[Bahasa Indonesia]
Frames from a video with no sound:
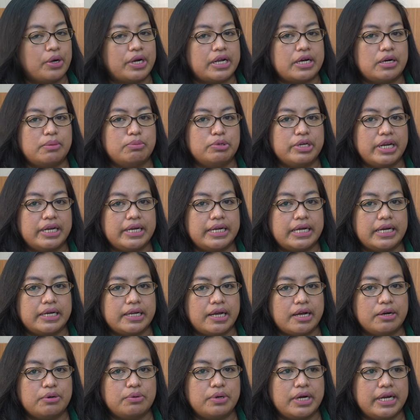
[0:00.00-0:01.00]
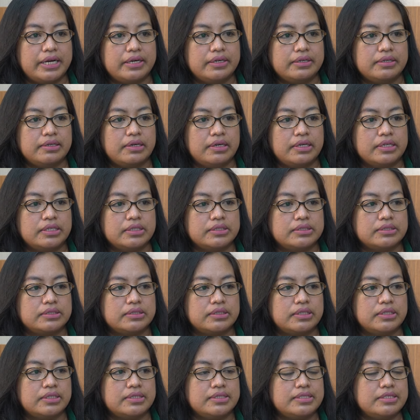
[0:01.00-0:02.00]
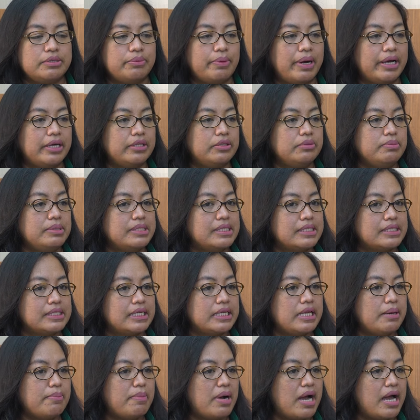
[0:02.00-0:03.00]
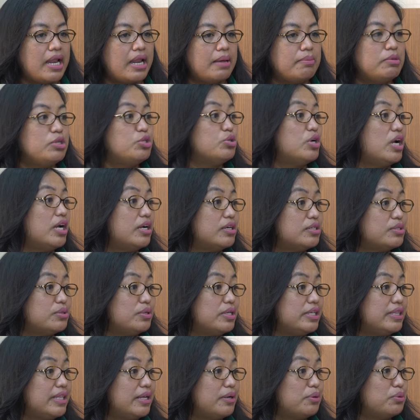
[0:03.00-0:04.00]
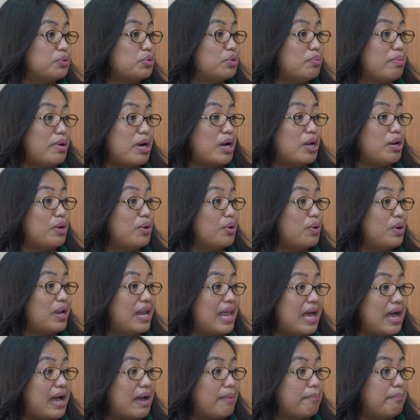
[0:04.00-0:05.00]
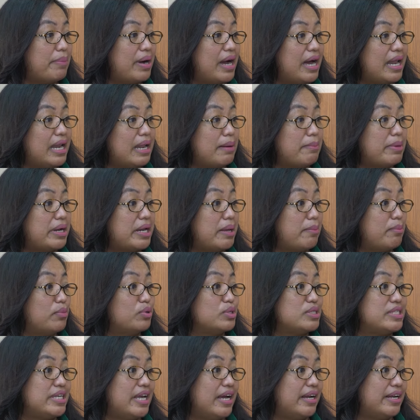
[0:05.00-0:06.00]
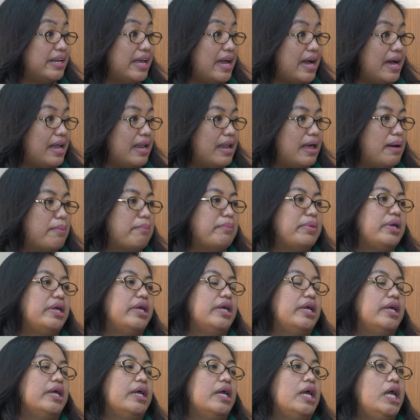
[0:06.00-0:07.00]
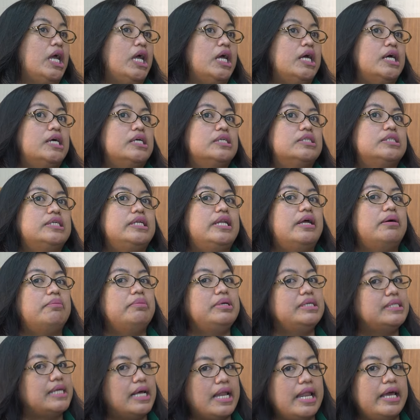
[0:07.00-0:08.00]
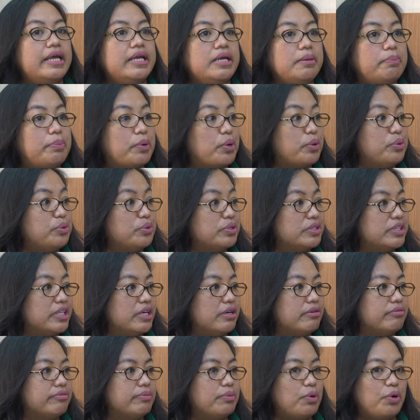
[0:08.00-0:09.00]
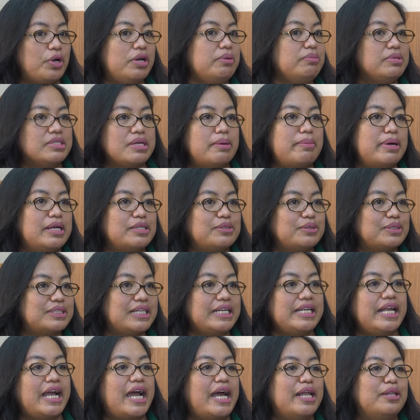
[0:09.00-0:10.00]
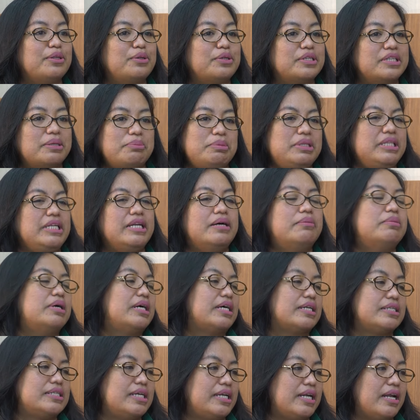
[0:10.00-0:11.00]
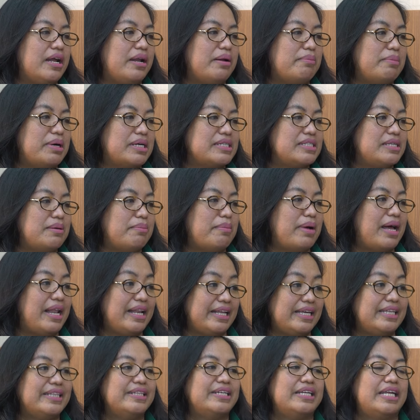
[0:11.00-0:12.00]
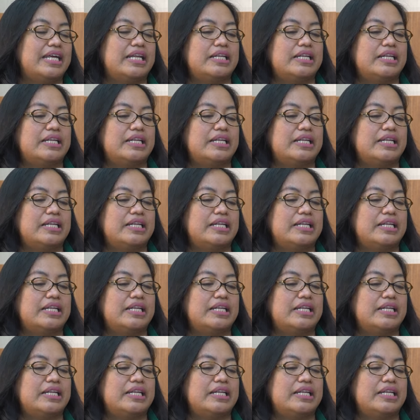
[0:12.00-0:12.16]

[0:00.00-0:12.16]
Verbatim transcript: orang kemudian dengan gangguan uh, uh, jiwa itu bisa saja mengalami juga kesulitan untuk mengelola pengalaman emosi yang okay. alami tidak bisa lagi produktif orang hmm. bisa masuk saja kantor tapi tidak bekerja dengan iya. maksimal yeah. gitu